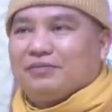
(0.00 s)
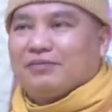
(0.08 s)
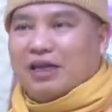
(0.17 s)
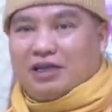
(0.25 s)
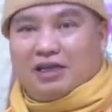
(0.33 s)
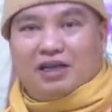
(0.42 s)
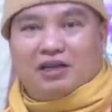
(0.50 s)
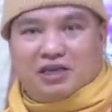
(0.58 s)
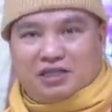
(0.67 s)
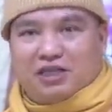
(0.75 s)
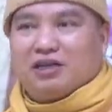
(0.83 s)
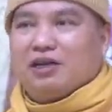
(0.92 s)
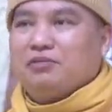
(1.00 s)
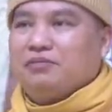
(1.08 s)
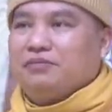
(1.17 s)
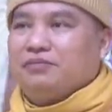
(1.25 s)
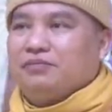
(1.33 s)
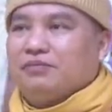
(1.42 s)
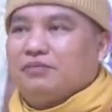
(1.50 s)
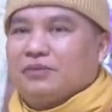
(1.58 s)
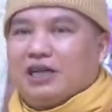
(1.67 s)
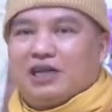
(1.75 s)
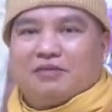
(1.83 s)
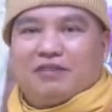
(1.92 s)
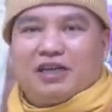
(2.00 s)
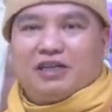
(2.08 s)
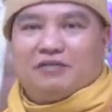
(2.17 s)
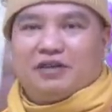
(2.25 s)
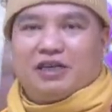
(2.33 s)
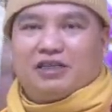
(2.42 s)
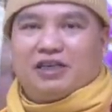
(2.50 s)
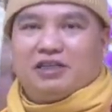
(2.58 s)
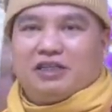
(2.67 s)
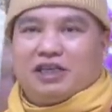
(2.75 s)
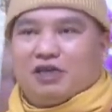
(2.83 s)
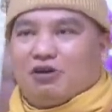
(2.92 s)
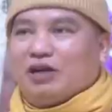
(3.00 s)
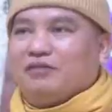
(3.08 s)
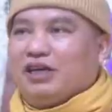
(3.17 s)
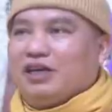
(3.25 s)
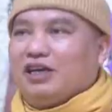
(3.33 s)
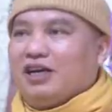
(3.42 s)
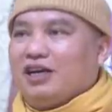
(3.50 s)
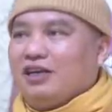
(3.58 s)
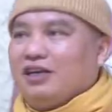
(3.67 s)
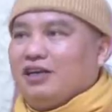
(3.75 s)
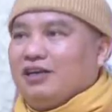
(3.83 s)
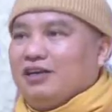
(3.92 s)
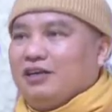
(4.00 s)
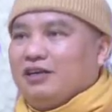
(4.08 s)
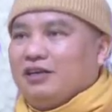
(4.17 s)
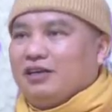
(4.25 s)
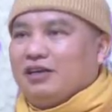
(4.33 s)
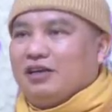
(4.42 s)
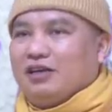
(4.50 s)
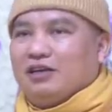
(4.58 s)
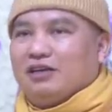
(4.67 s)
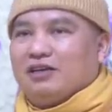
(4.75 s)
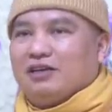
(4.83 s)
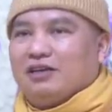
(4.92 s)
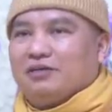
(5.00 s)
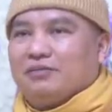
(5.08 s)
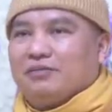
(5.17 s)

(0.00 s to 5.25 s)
đấy đấy là người sân đông đấy là về gì về chính trị còn về à,